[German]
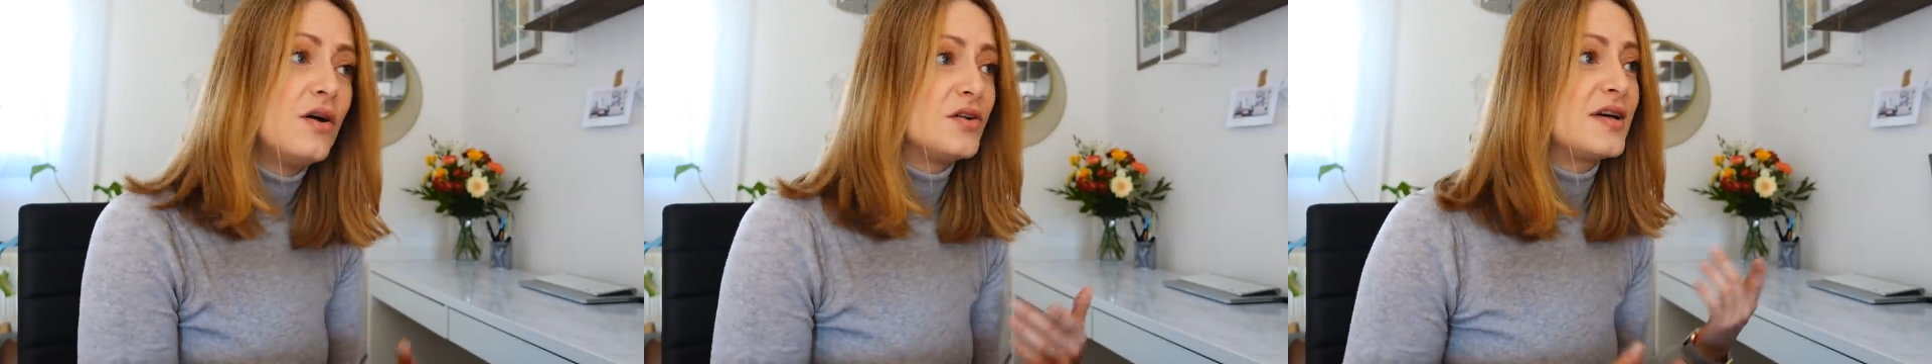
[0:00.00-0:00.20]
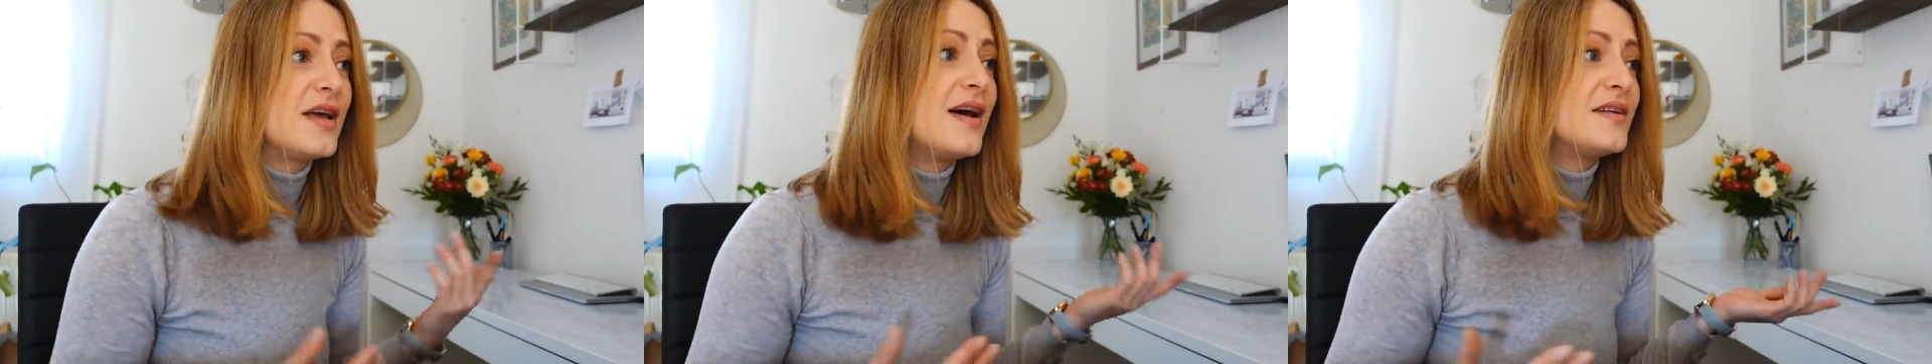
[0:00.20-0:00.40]

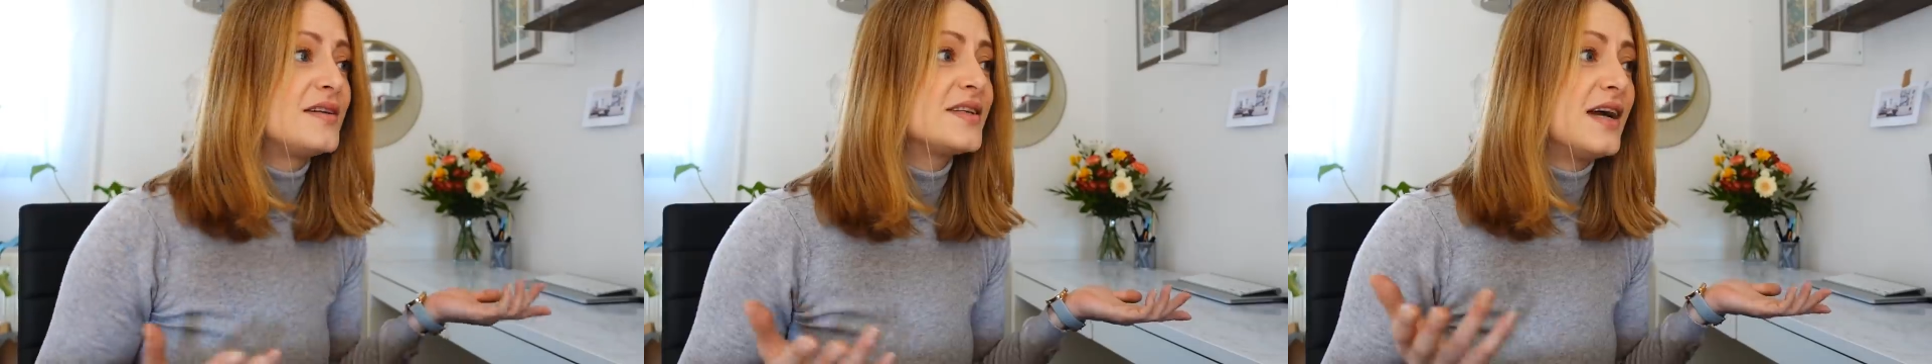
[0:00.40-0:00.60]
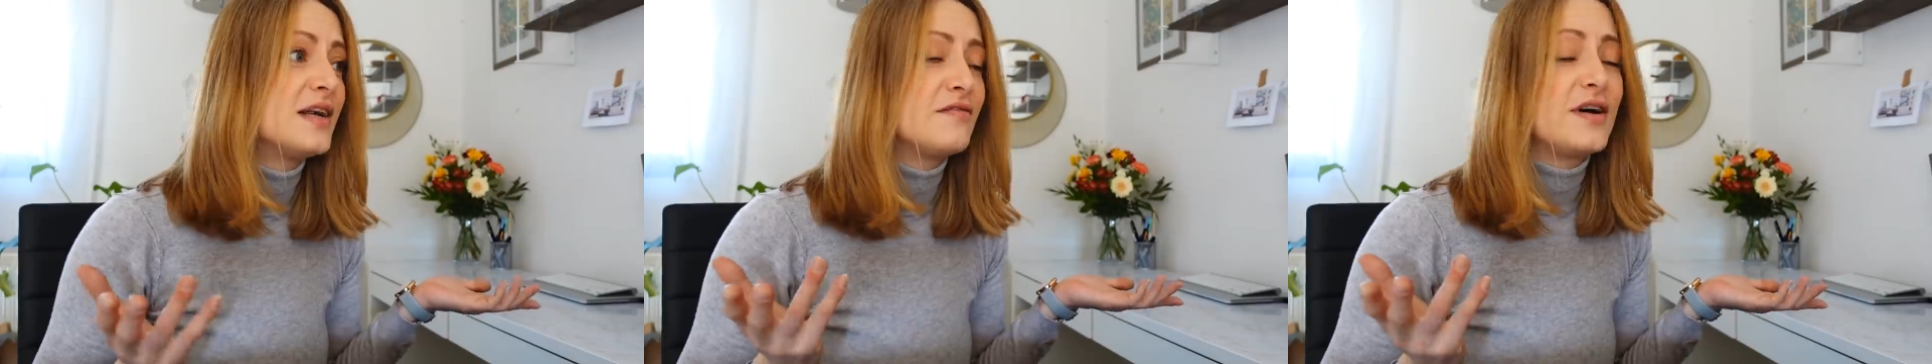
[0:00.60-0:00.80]
Und dann
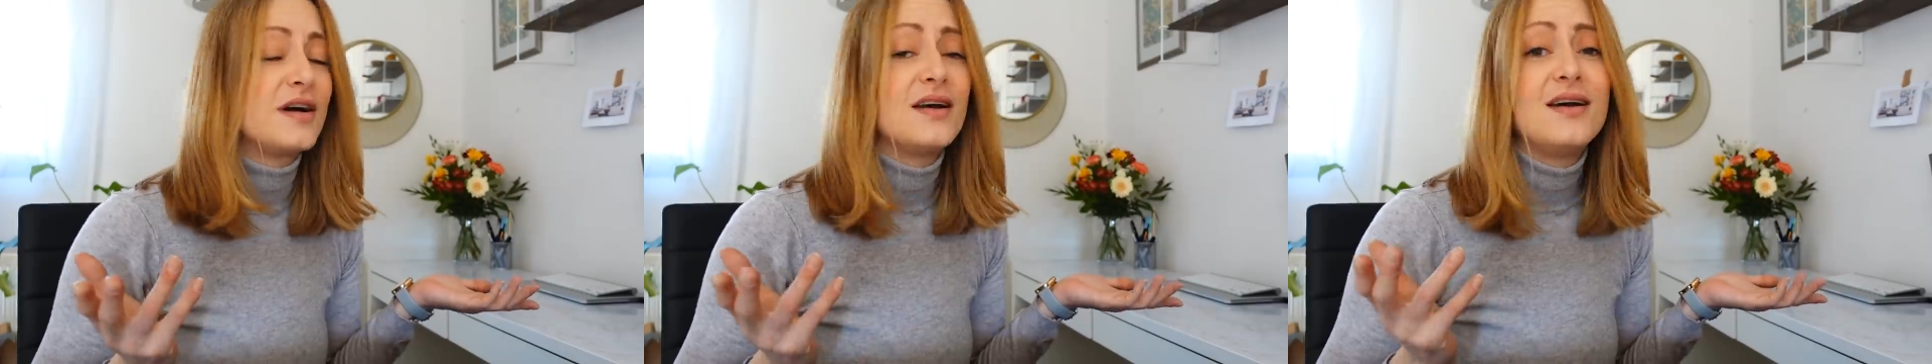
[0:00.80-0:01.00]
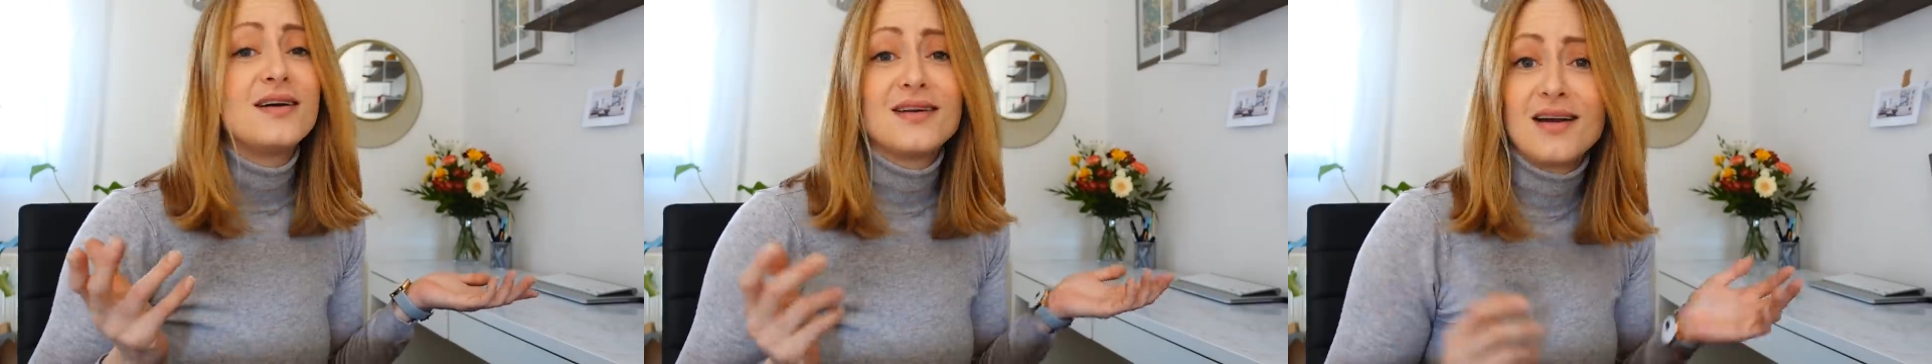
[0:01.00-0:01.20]
hatte ich
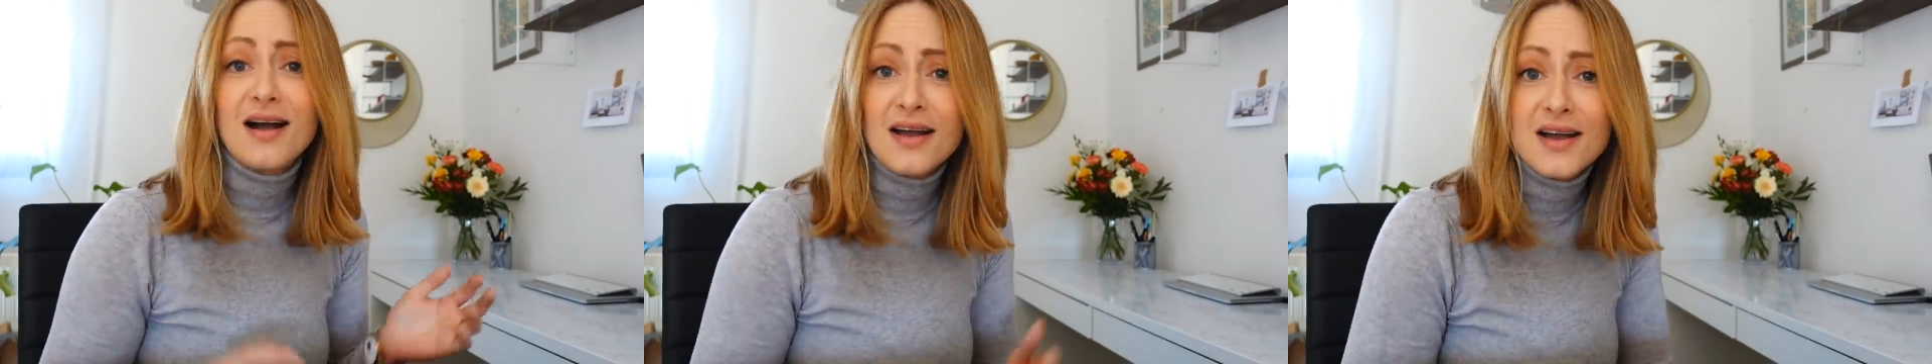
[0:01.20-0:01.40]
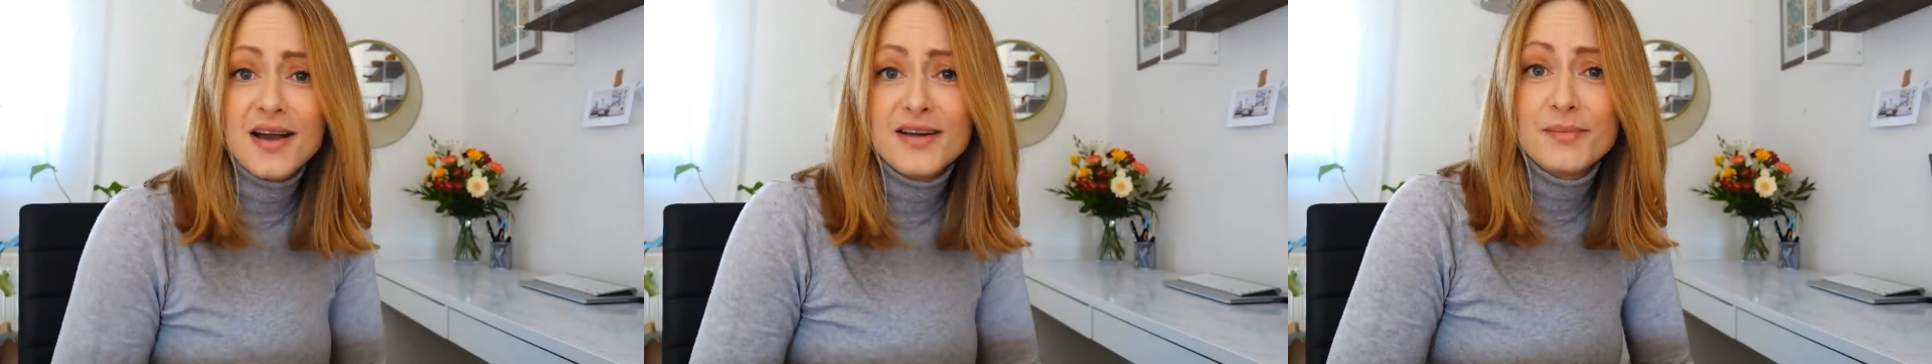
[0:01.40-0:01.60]
einfach
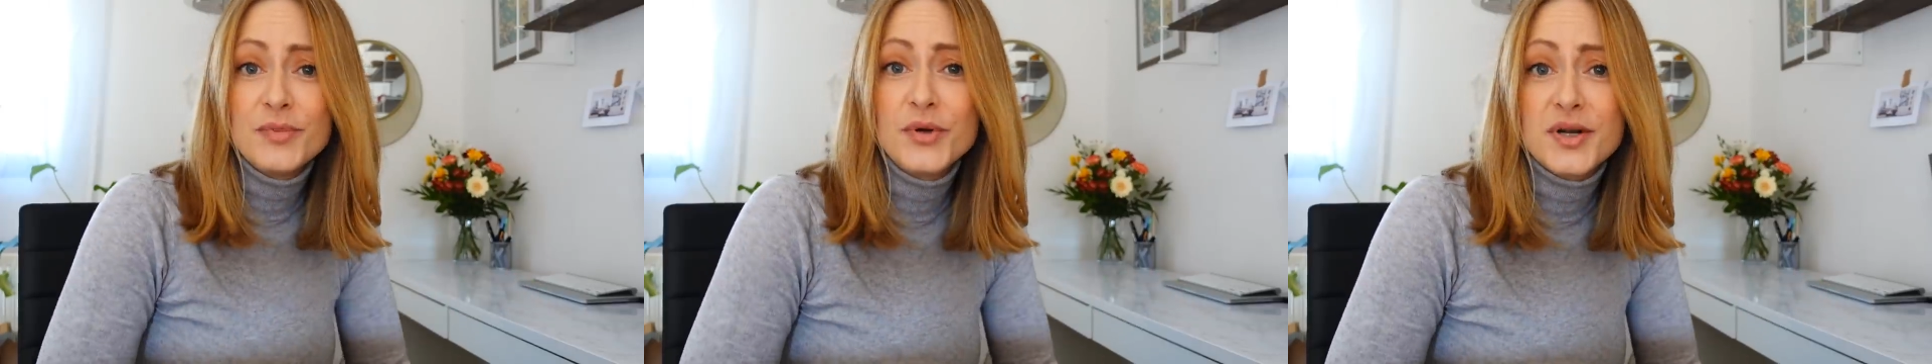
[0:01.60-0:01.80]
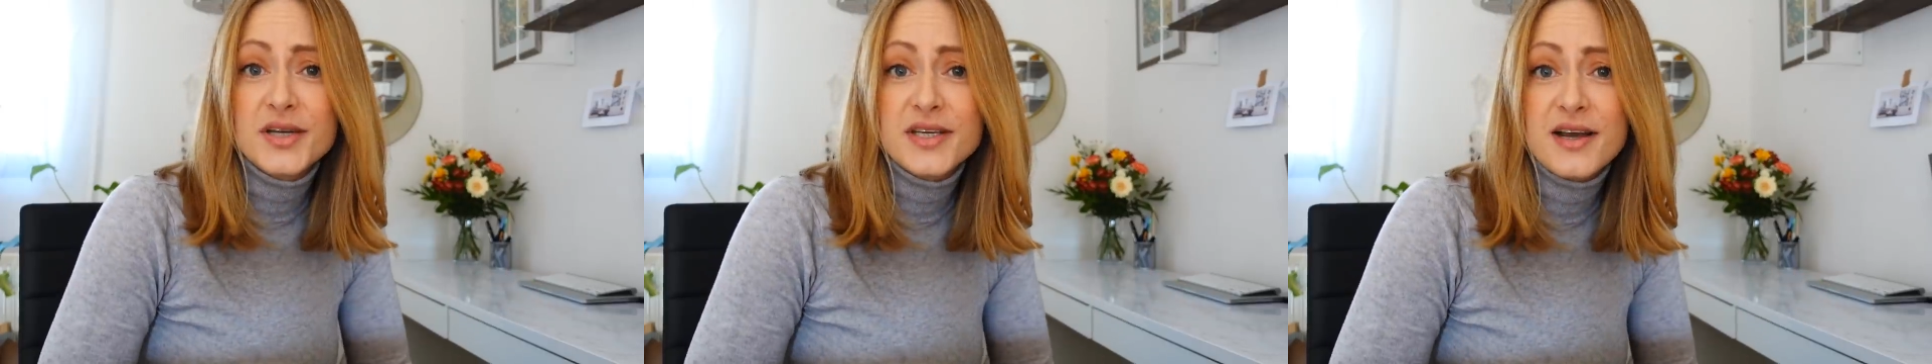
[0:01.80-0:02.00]
gar keine keine
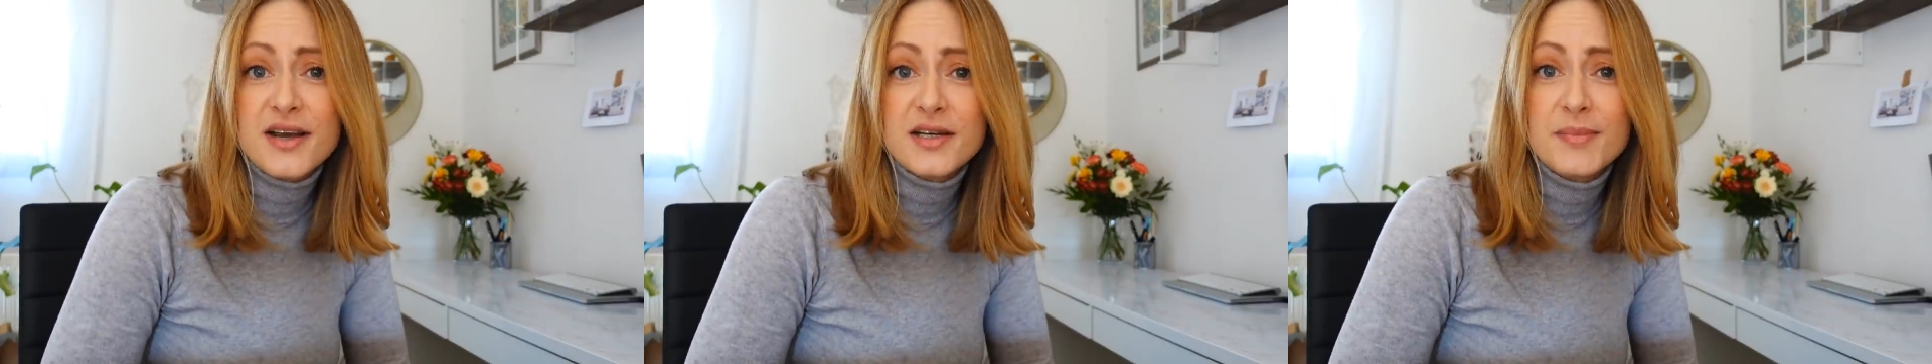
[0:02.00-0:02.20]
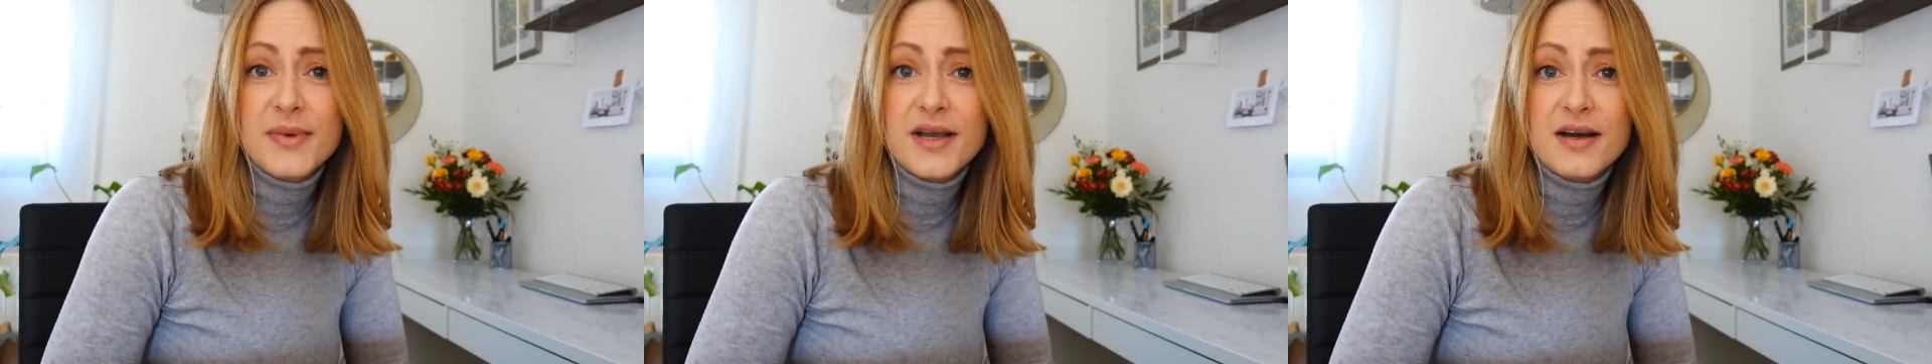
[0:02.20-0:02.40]

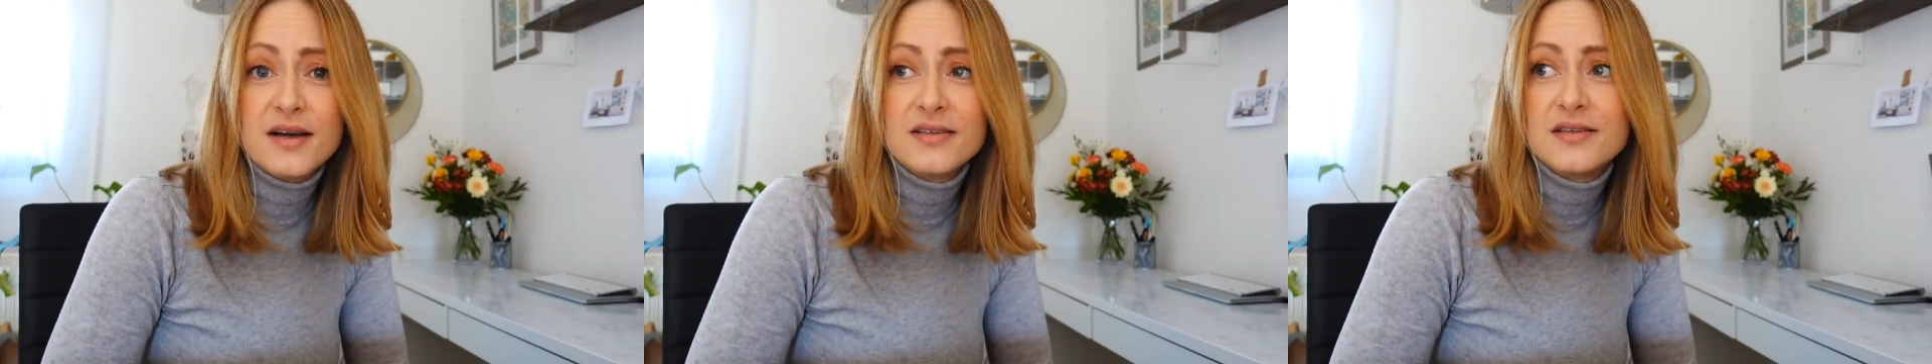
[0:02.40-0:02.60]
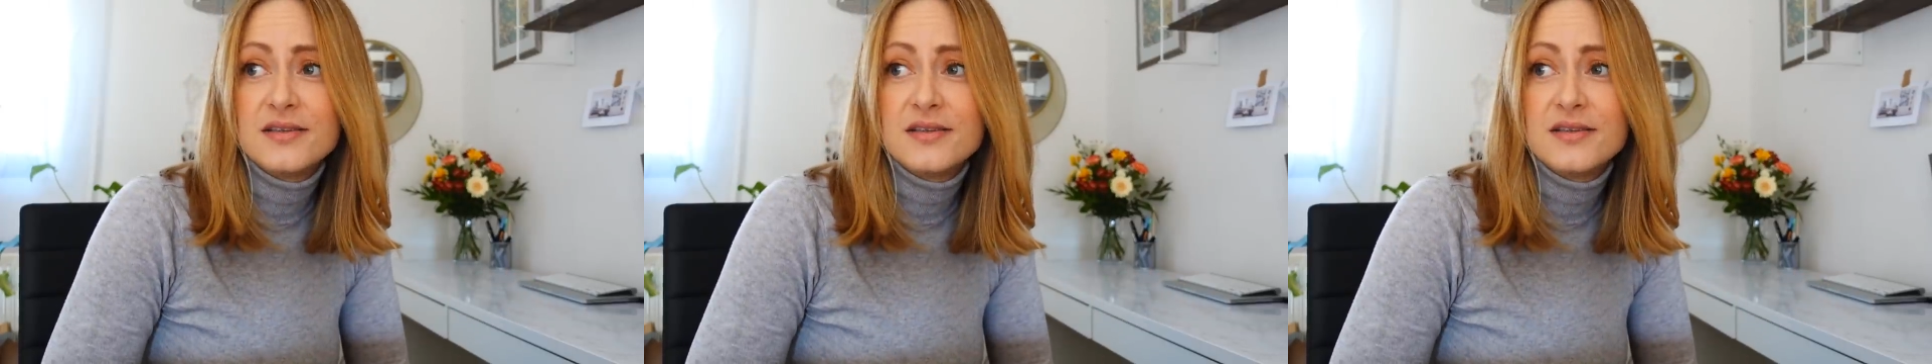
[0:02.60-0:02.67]
Möglichkeit mehr,